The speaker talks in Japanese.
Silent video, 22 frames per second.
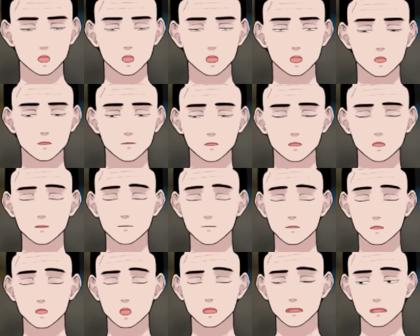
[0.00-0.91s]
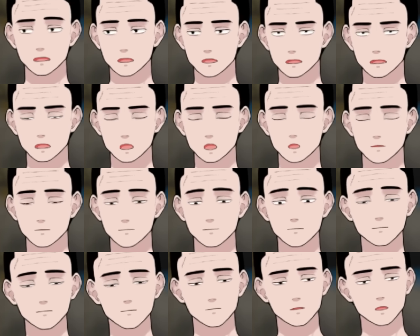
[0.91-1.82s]
私もこれが普
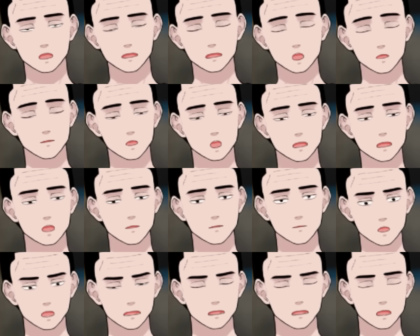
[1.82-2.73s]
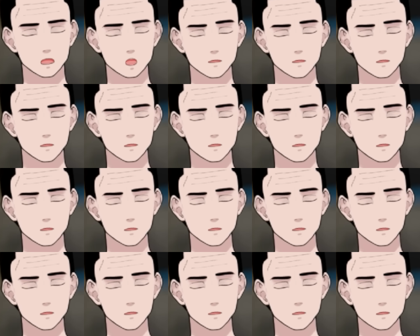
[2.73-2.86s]
通の顔をさらして